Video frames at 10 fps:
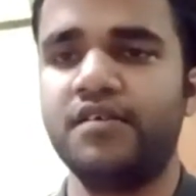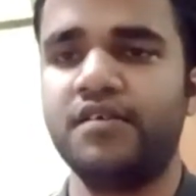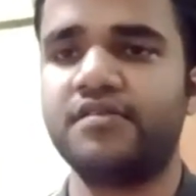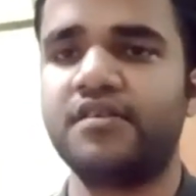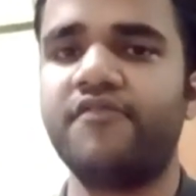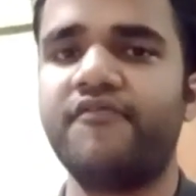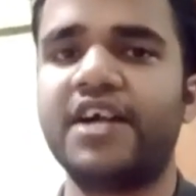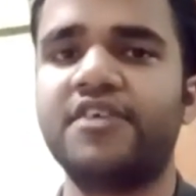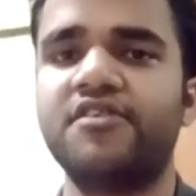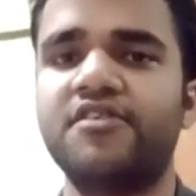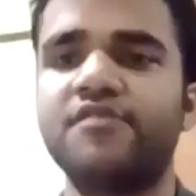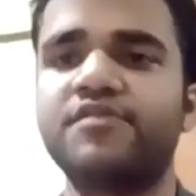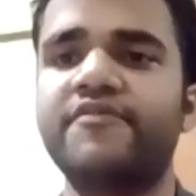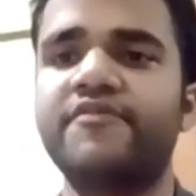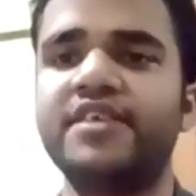सर फैक्टर ऑफ
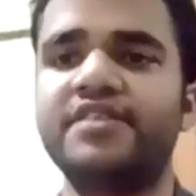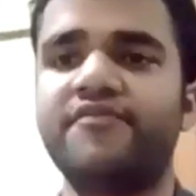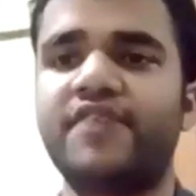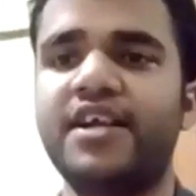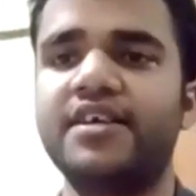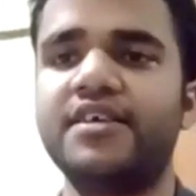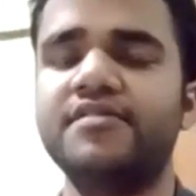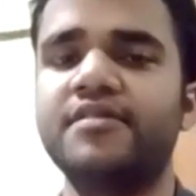सेफ्टी इज डिफाइंड एज